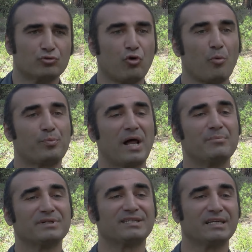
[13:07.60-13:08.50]

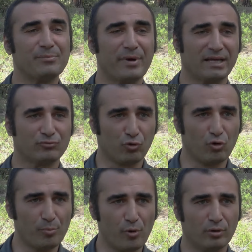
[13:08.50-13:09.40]
toprağımı tanımayan
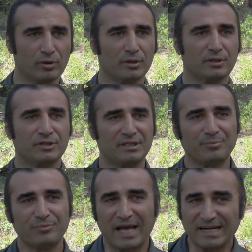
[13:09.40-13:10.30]
tohumu,
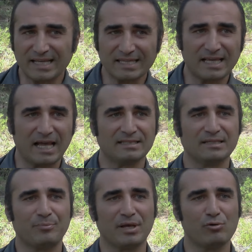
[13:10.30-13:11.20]
gidip nereden
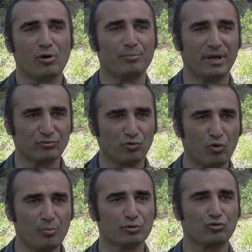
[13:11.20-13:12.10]
geldiği belli olmayan
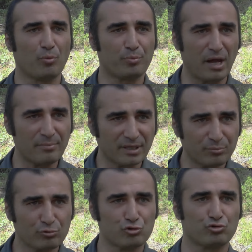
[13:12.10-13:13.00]
tohumu
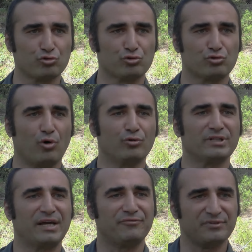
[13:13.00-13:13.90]
toprağımla buluşturur,
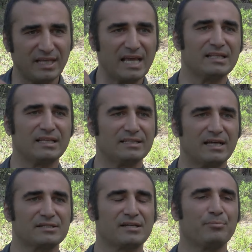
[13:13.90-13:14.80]
ondan fide elde
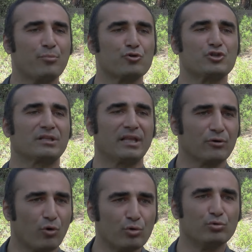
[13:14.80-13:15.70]
edersem
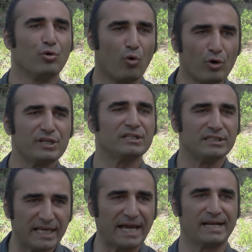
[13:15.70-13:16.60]
böcekler onu o
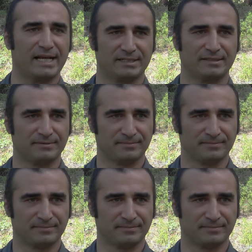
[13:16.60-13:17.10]
yıl yerler.